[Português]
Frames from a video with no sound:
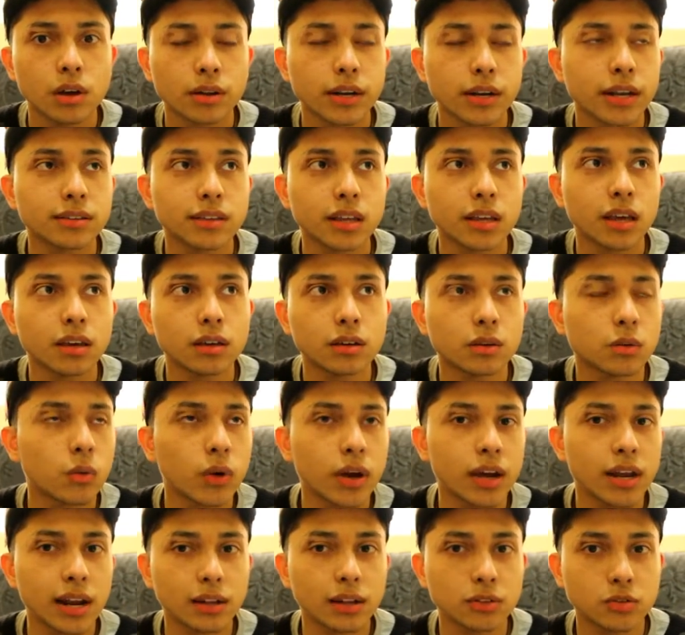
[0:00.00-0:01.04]
né, tem um
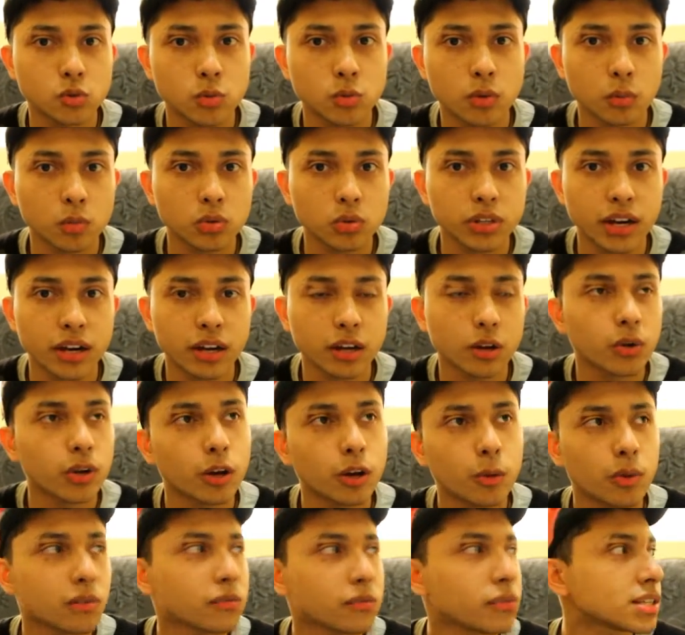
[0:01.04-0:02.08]
relato de uma mulher que eu li
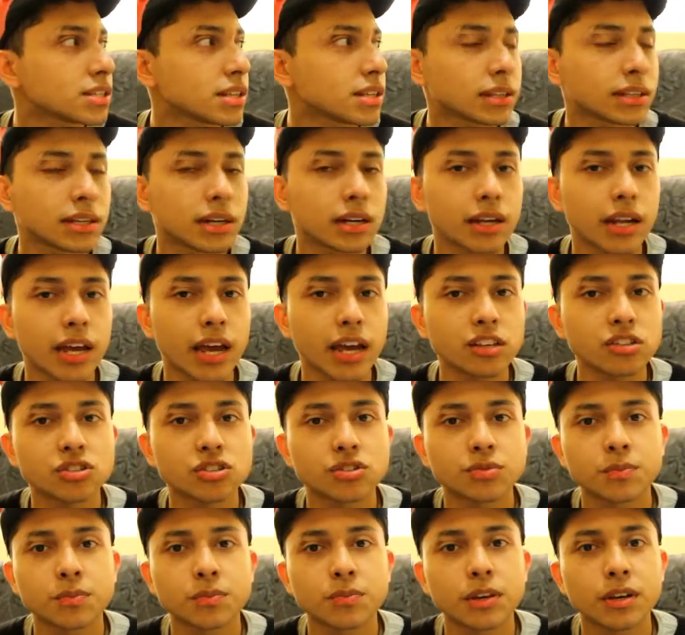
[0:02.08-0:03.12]
uma vez na
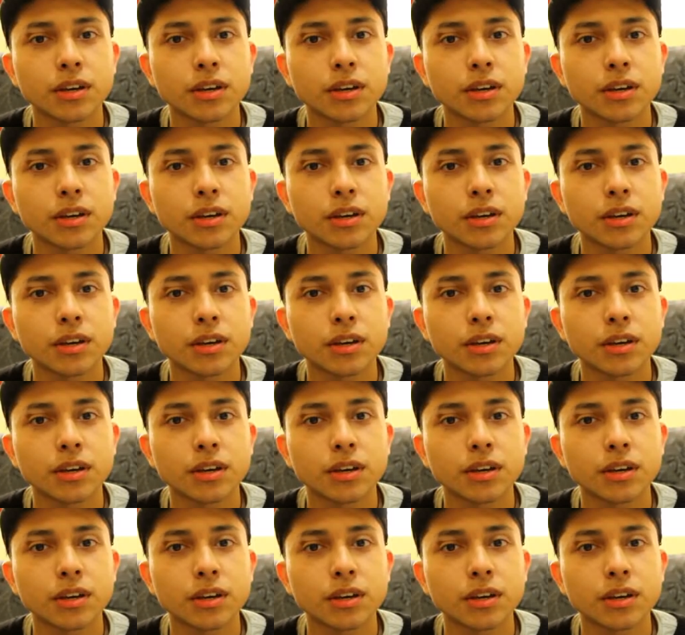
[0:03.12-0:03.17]
internet,